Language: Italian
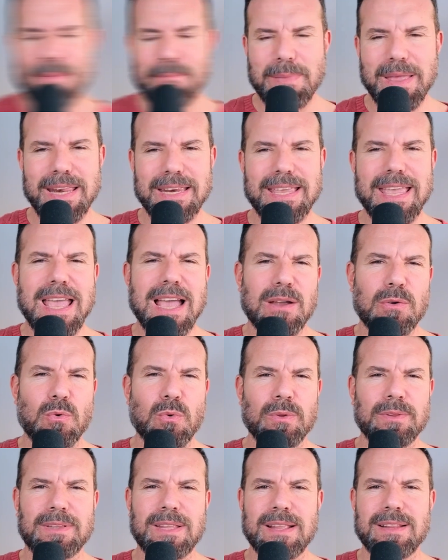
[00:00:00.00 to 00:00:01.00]
Perché
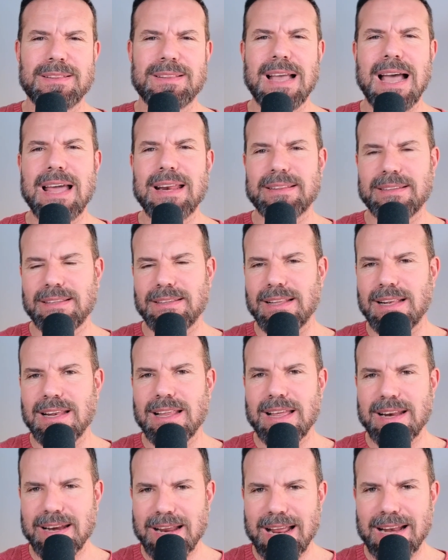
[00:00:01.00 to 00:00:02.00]
accontentarti
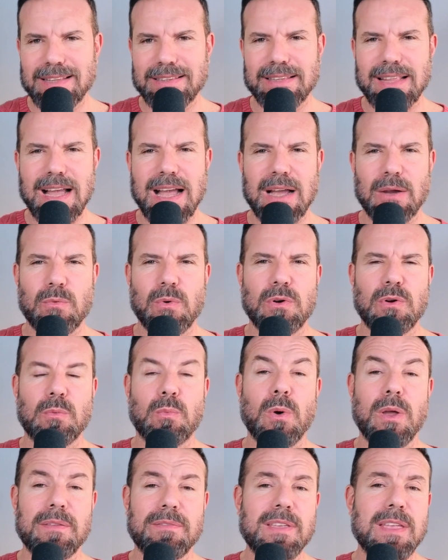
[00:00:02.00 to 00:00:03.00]
della realtà quando
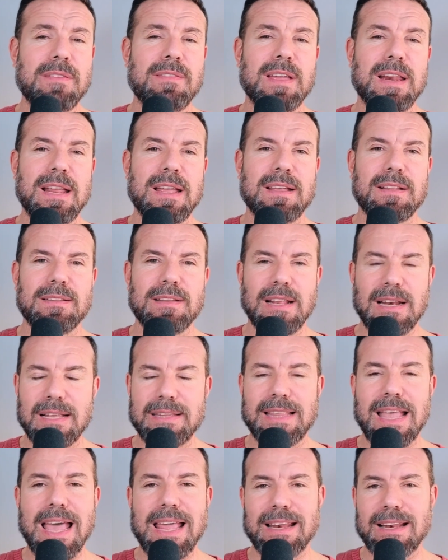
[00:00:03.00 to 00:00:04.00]
puoi vivere
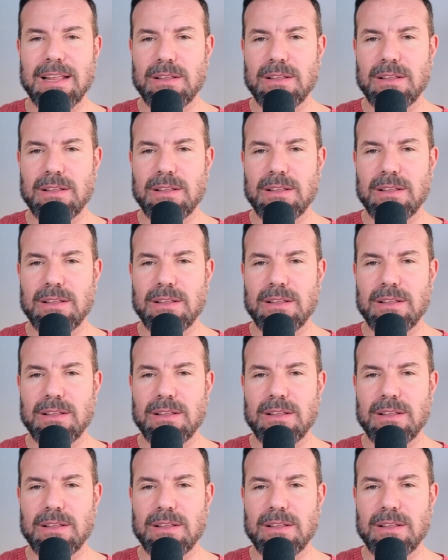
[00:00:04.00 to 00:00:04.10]
nell'eterna